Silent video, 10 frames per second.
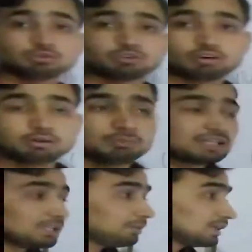हैं वो नॉन
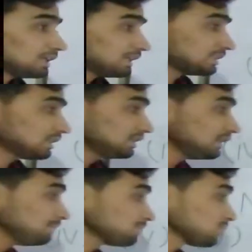मेलेबल करेक्टर
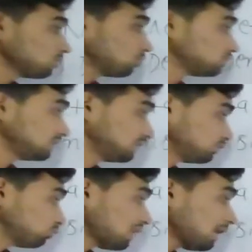के होते
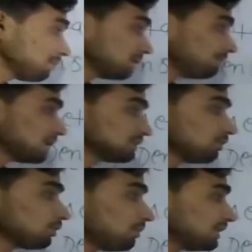हैं तो आपके पास
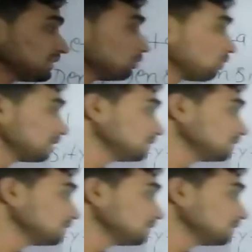पांचवी प्रॉपर्टी हो